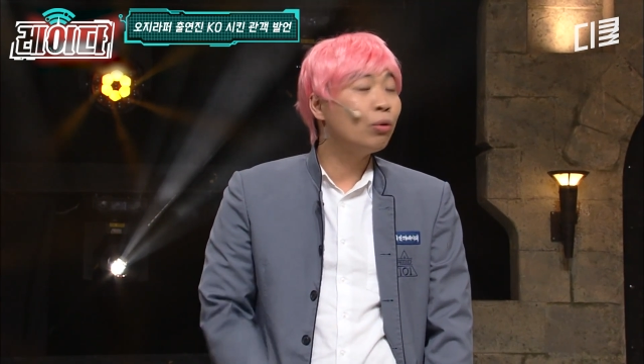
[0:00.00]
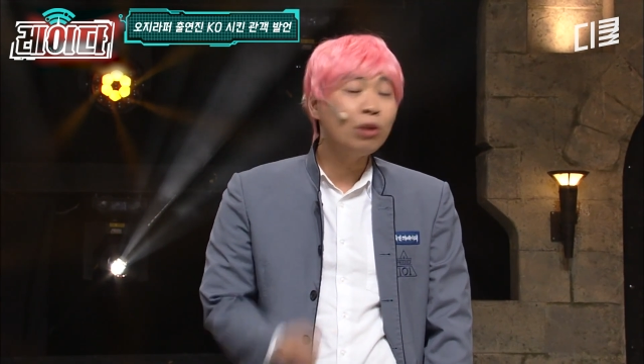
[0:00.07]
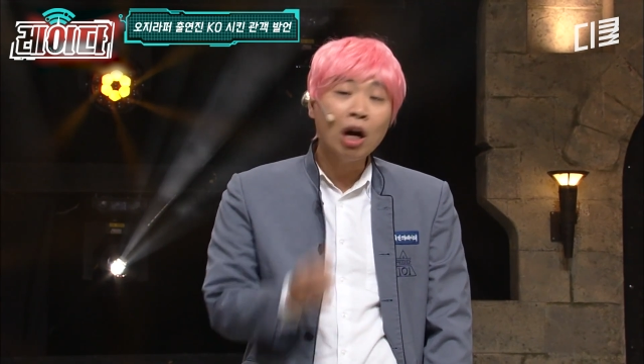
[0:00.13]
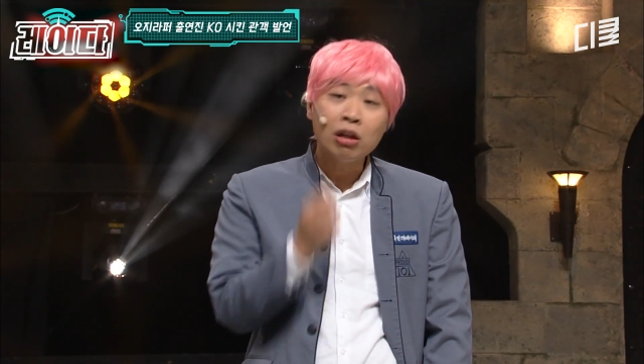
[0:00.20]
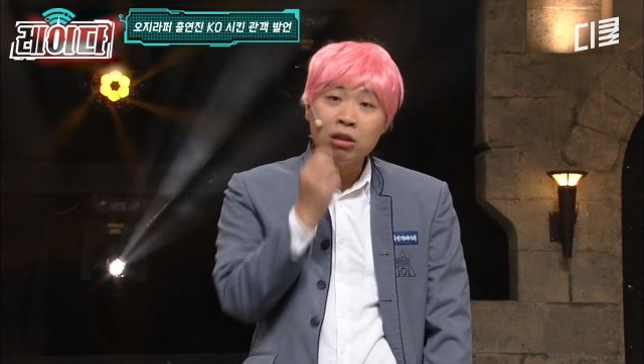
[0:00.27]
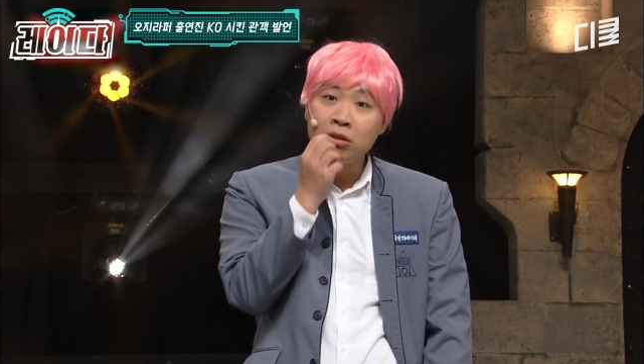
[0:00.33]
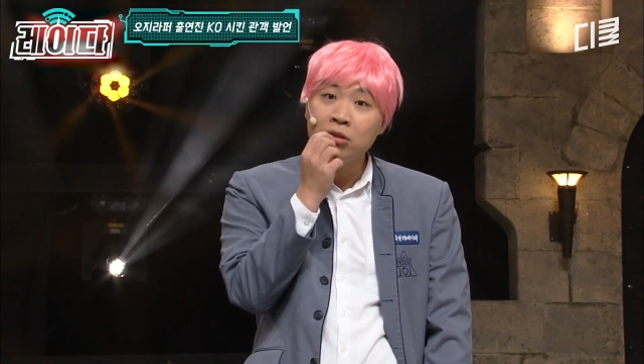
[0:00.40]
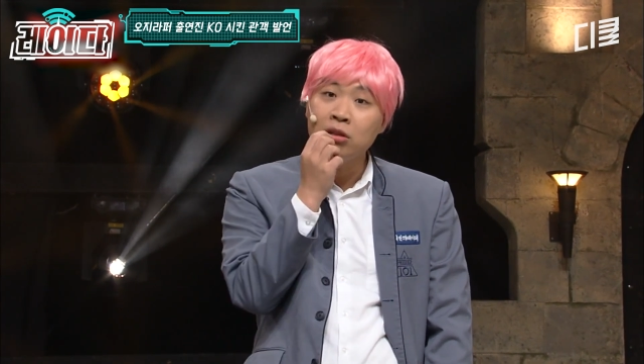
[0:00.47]
돈
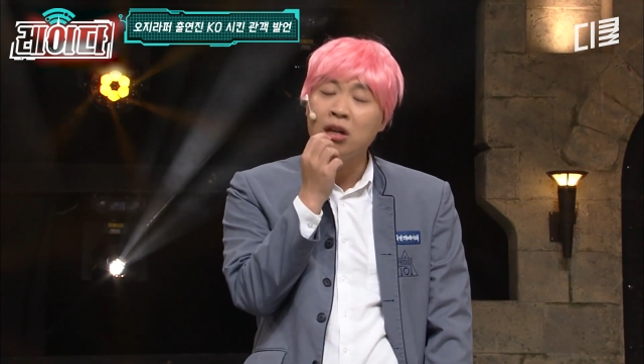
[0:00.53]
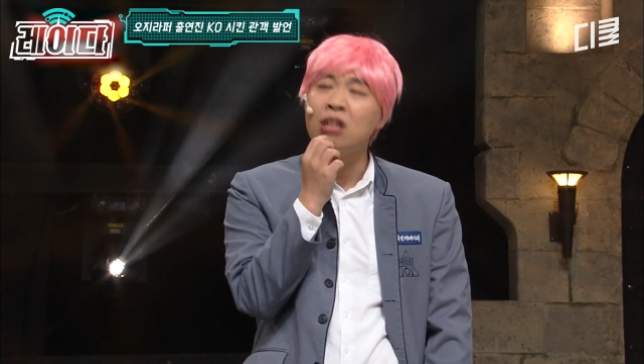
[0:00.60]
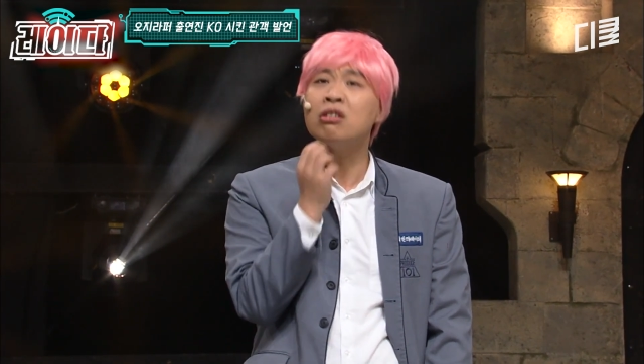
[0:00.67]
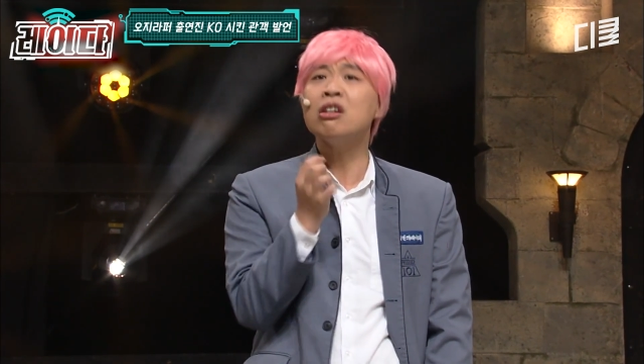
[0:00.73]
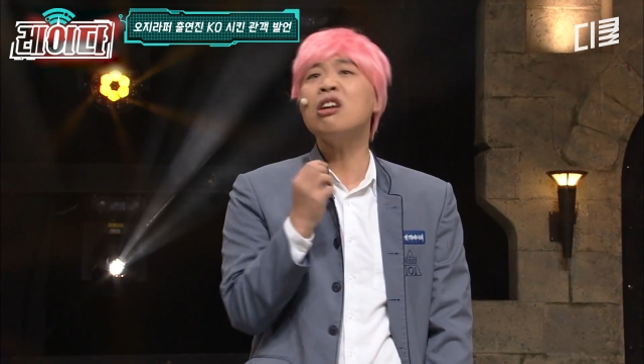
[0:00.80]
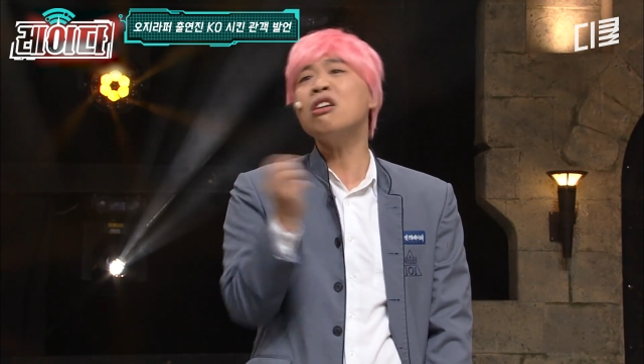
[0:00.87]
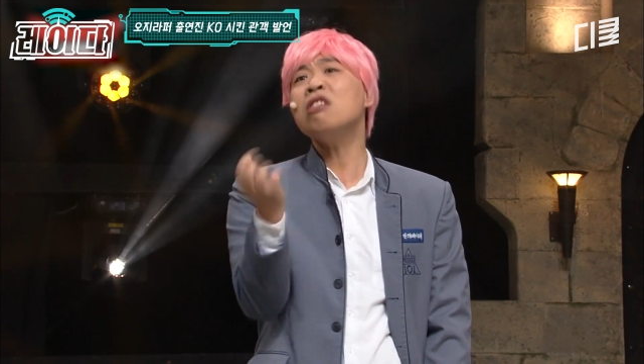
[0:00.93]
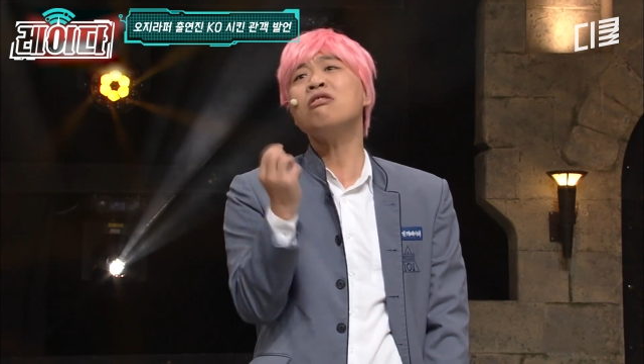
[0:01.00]
아끼는 거
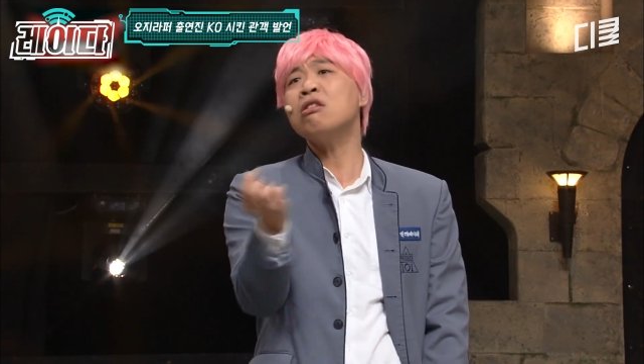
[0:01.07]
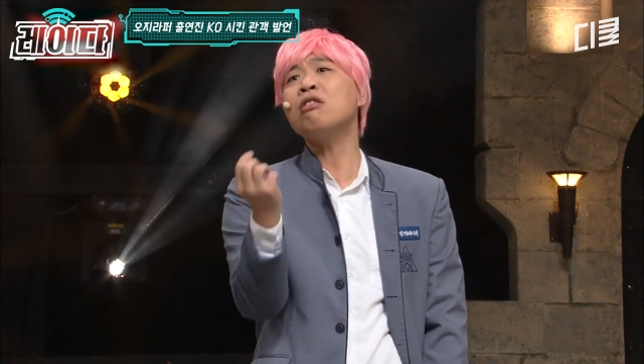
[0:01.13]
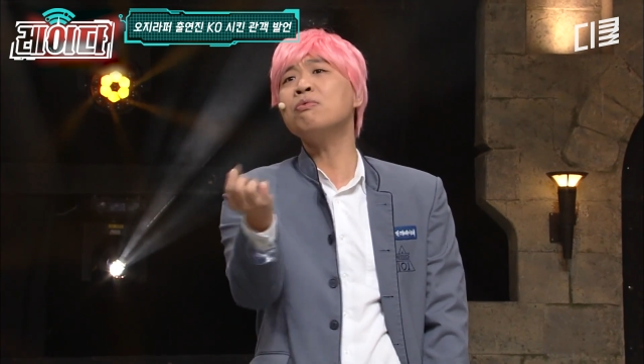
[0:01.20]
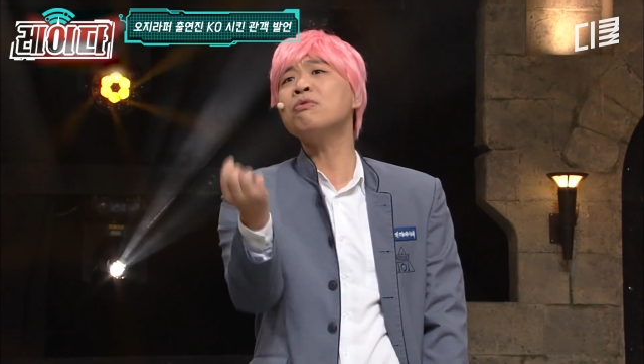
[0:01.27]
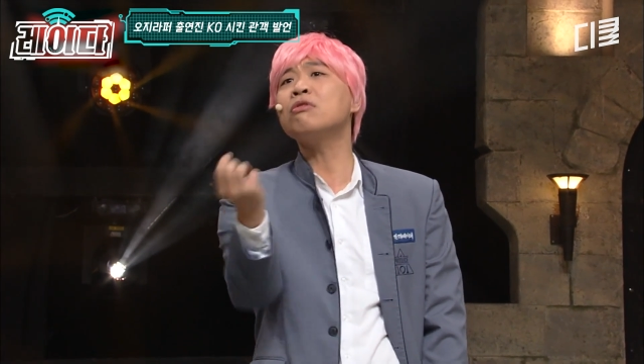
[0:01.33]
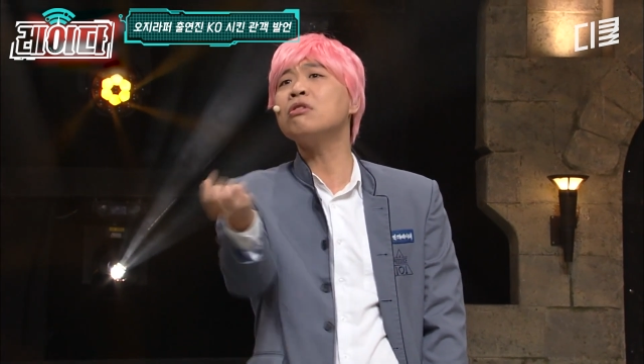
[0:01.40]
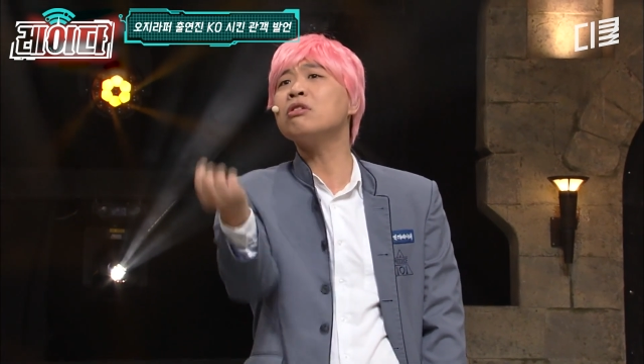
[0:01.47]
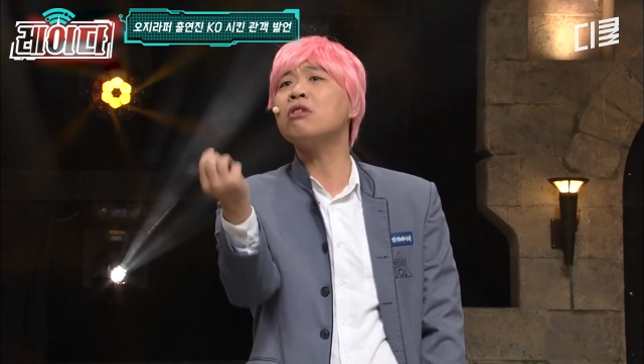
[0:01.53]
아니야?
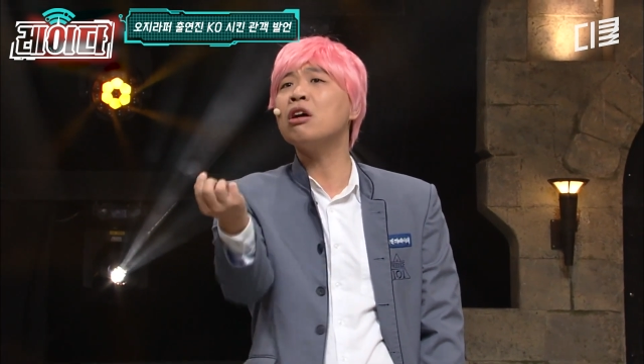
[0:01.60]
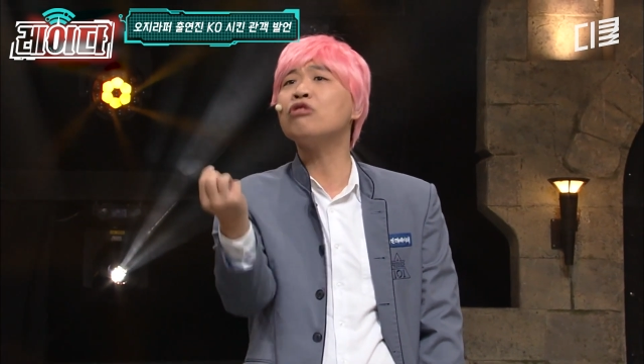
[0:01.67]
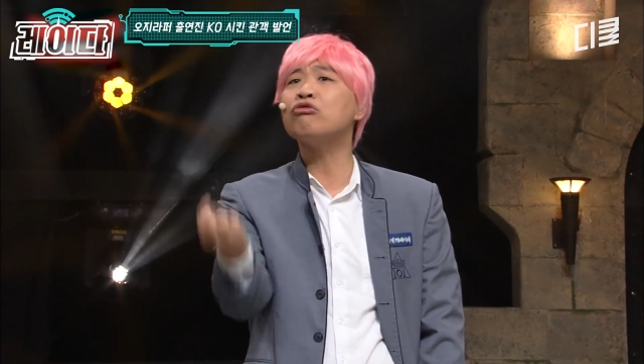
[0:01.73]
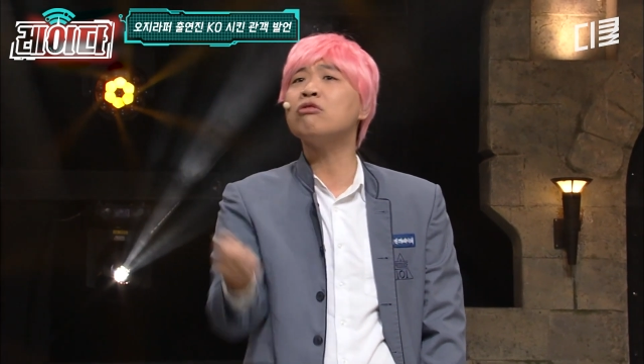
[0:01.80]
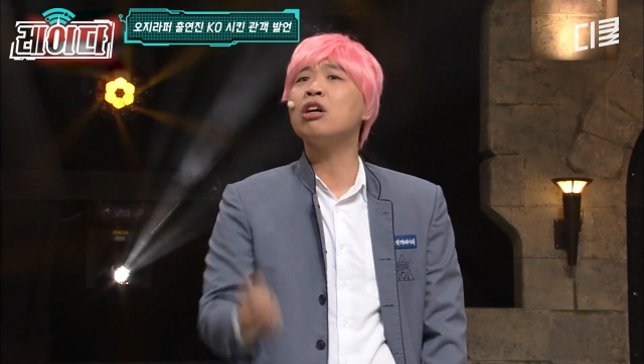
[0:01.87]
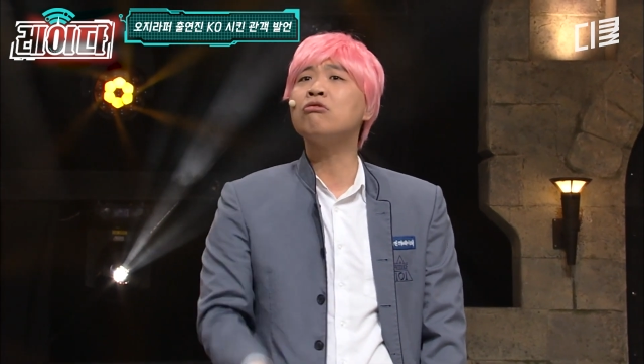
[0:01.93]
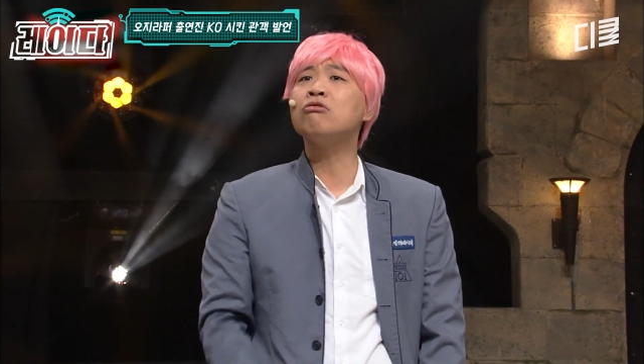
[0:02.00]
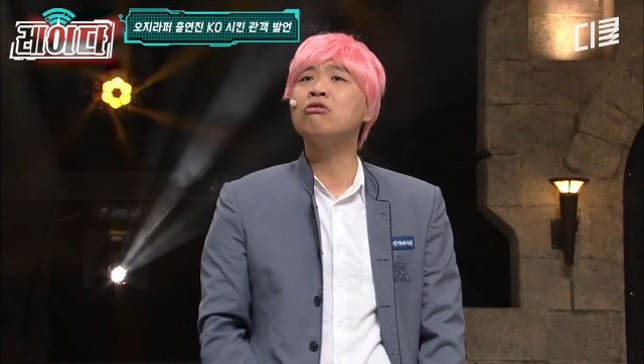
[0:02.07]
여러분들 이거
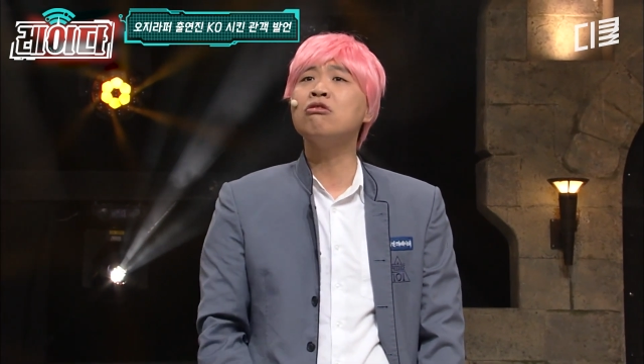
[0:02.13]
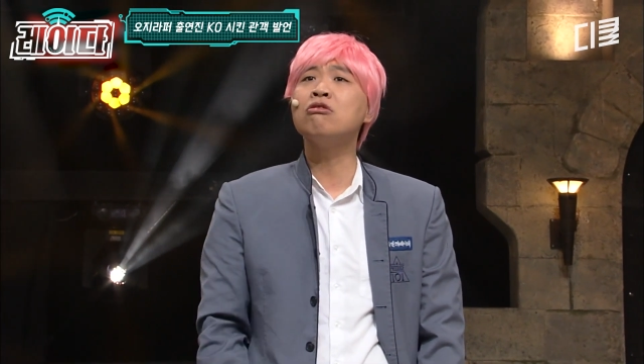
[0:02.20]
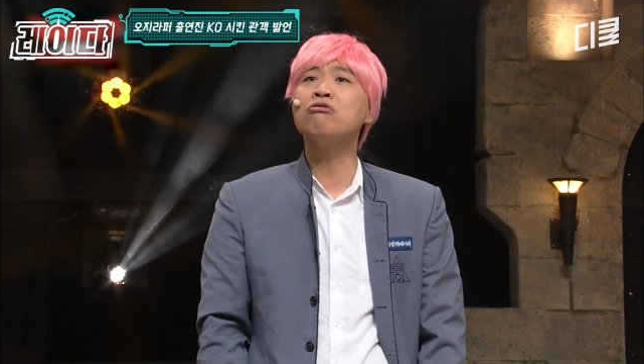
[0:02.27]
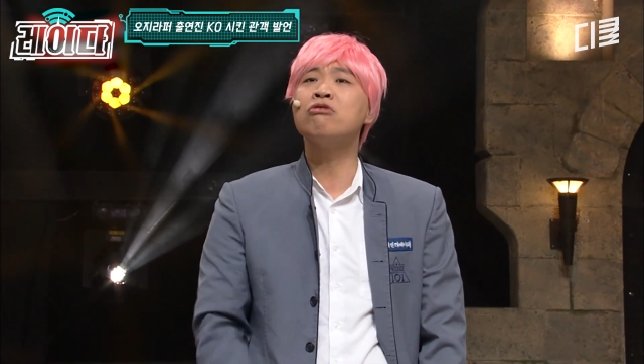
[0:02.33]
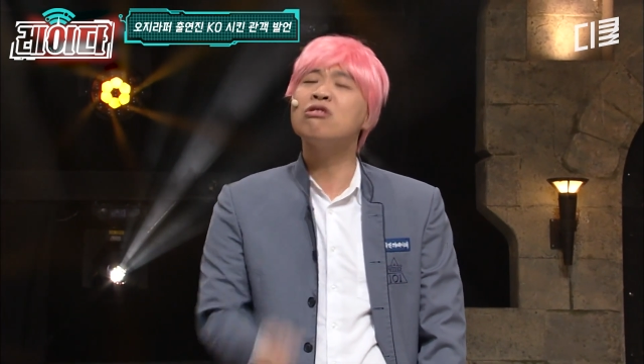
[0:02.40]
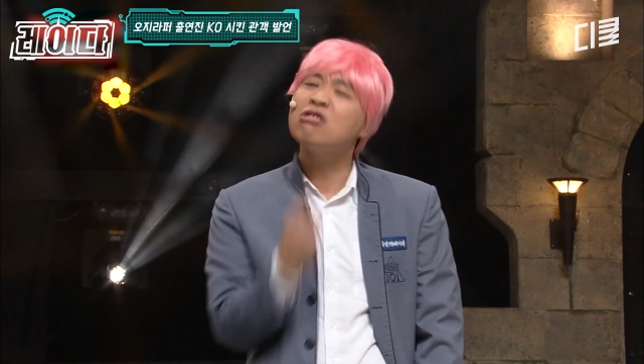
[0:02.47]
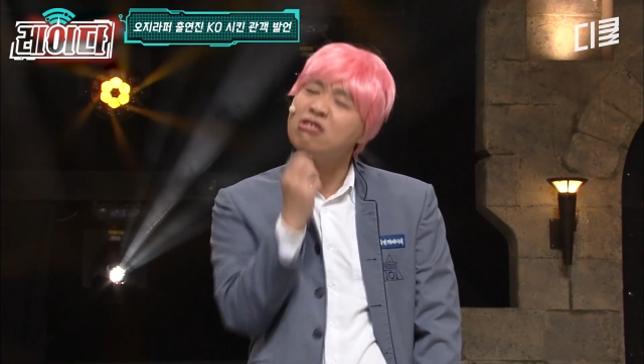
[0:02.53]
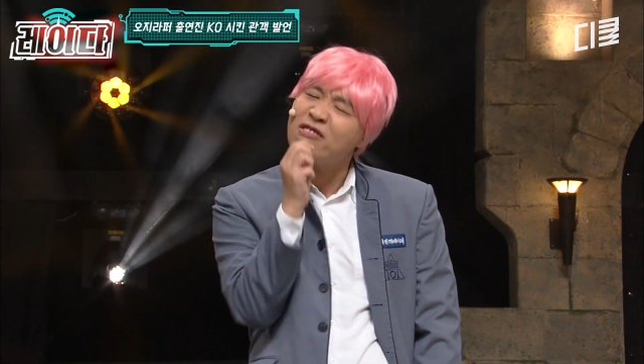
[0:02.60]
해주려고 우리는